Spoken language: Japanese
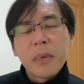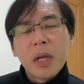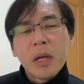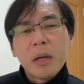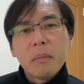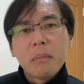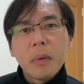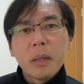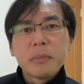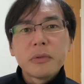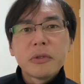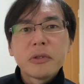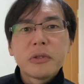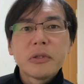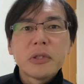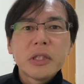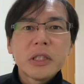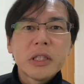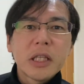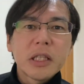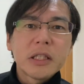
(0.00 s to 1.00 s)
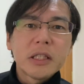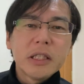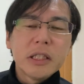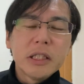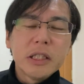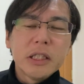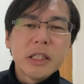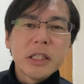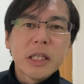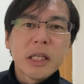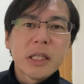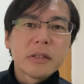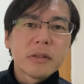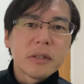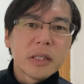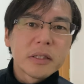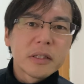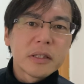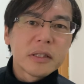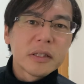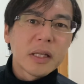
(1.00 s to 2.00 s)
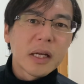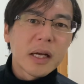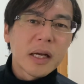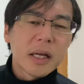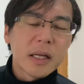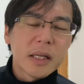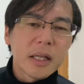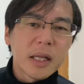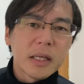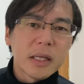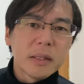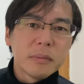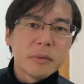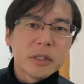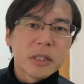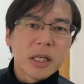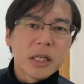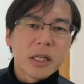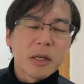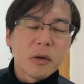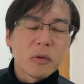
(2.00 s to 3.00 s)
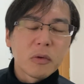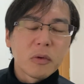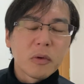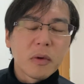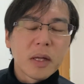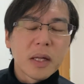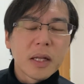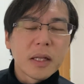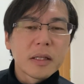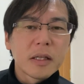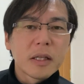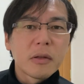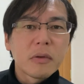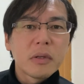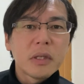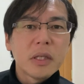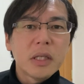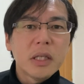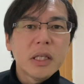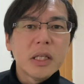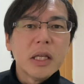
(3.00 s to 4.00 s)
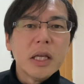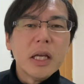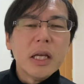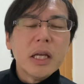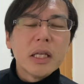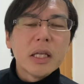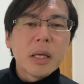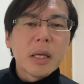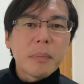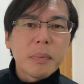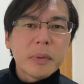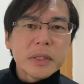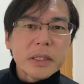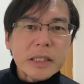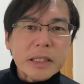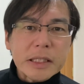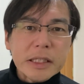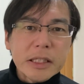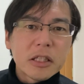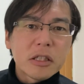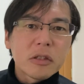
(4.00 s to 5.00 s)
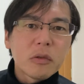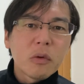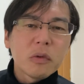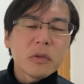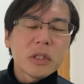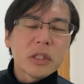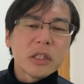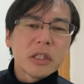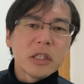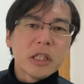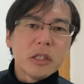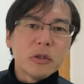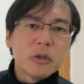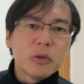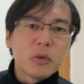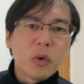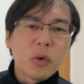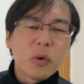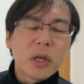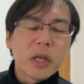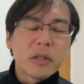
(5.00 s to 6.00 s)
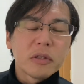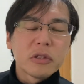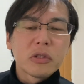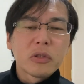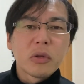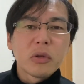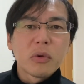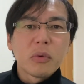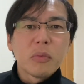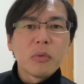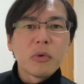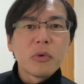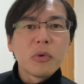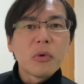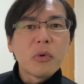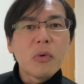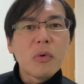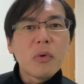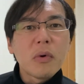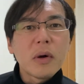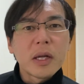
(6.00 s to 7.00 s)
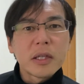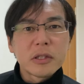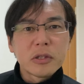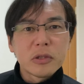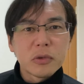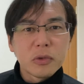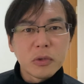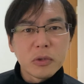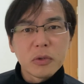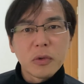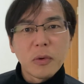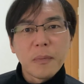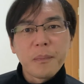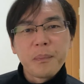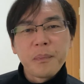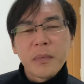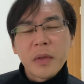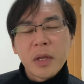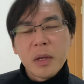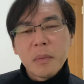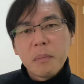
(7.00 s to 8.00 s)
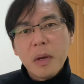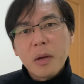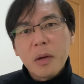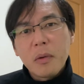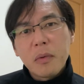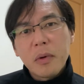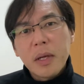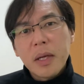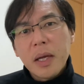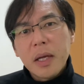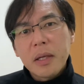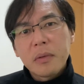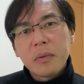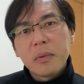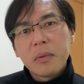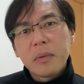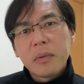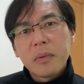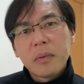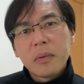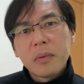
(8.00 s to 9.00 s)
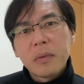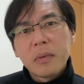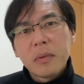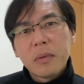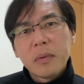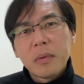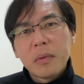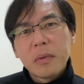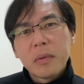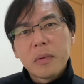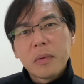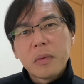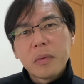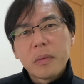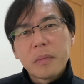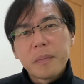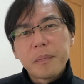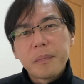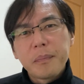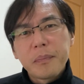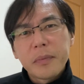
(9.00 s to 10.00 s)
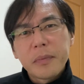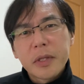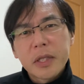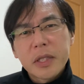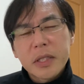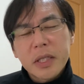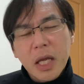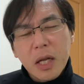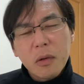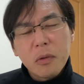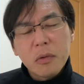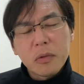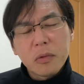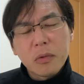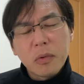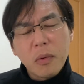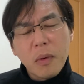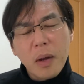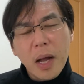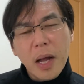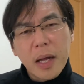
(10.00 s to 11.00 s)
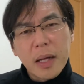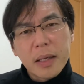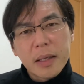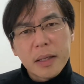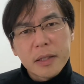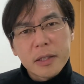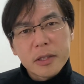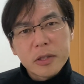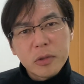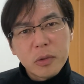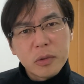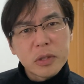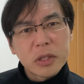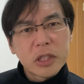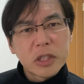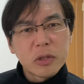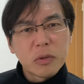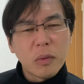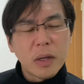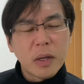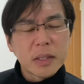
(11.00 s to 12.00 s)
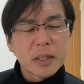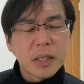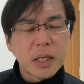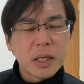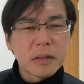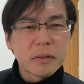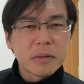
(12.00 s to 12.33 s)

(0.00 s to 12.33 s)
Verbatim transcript: まあ物理的にリアルで繋がれないみたいなことがなった時に、やっぱり一個人で動ける人のものの方が強いと。まあこれあのサロンとか組織とかじゃなく